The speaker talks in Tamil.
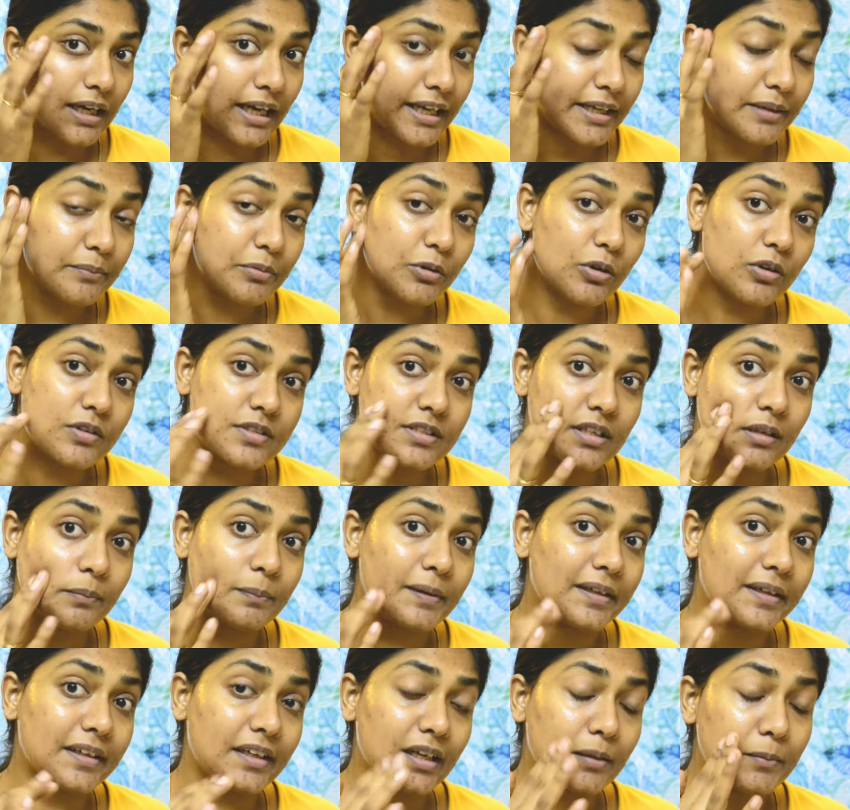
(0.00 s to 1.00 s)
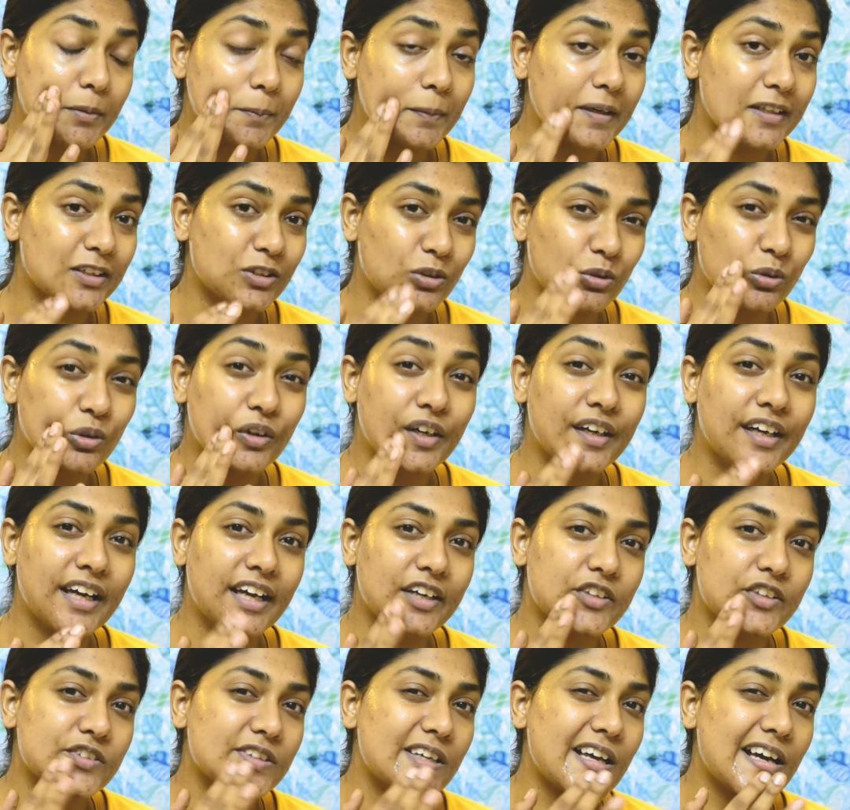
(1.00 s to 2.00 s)
ஐப்ரோஸில் பட்டாமல் பார்த்துக்கோங்க
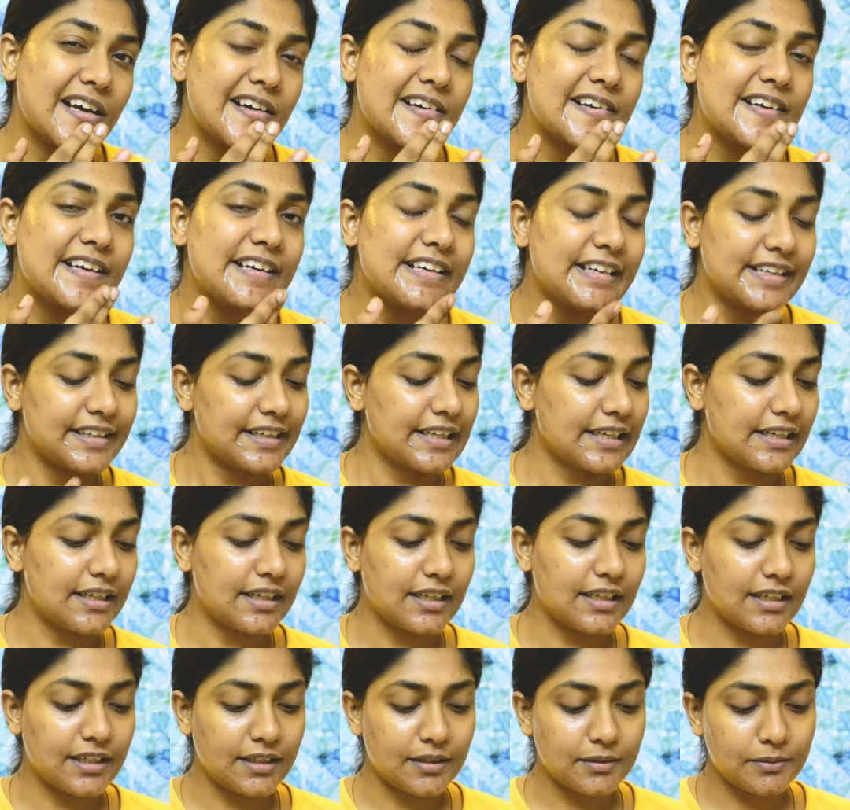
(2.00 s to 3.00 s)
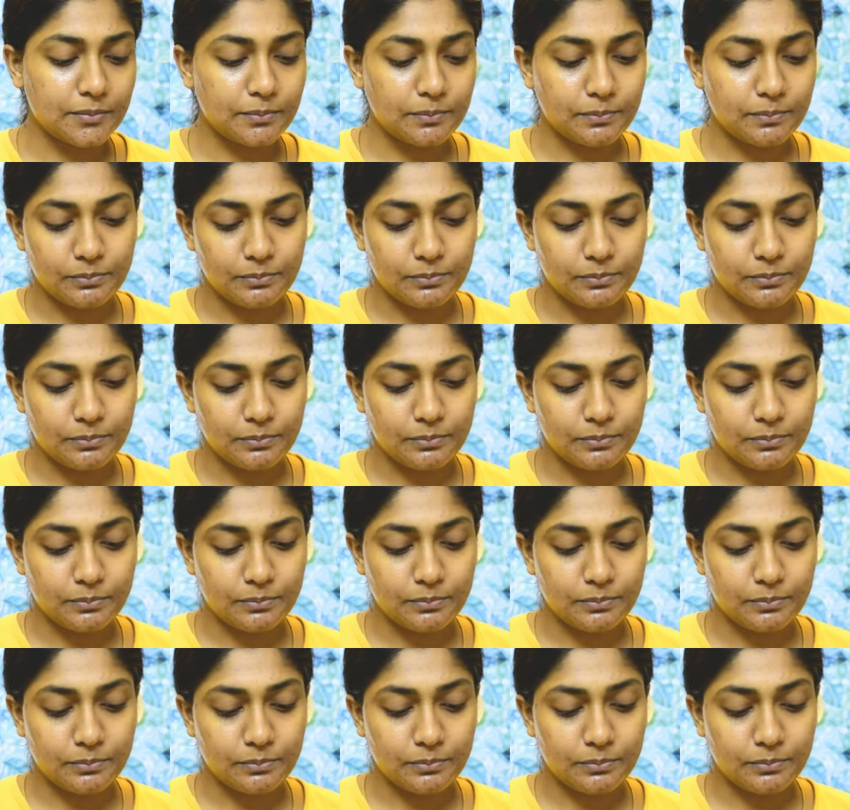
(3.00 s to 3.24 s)
ஆக்சுவலாக